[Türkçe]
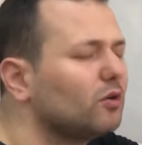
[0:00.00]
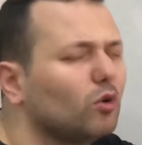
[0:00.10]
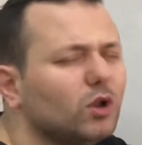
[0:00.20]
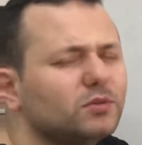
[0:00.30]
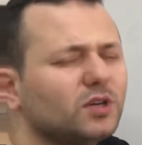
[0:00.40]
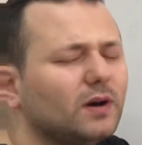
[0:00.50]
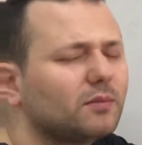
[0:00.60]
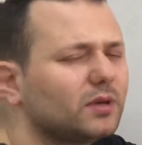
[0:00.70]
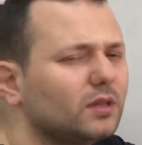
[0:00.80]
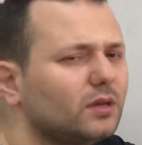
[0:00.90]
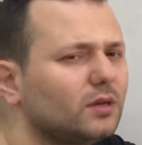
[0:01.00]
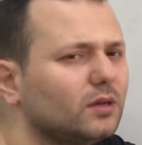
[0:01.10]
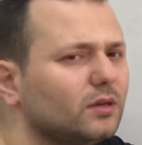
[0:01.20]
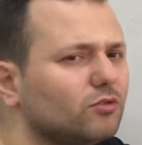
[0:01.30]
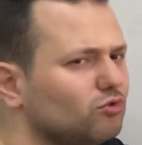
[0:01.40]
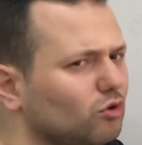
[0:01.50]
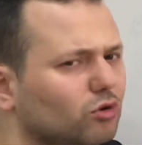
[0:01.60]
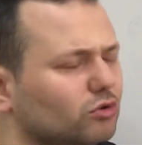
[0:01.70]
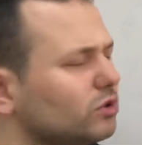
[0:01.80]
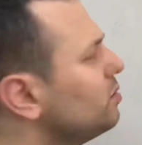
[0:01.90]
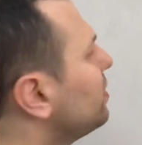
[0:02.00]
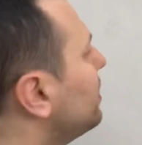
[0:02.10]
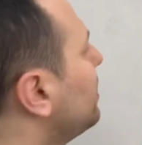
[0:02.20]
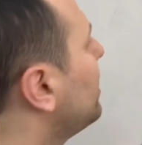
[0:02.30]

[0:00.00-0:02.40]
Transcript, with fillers: Öyle bir şey var mıydı? Yoktu değil mi?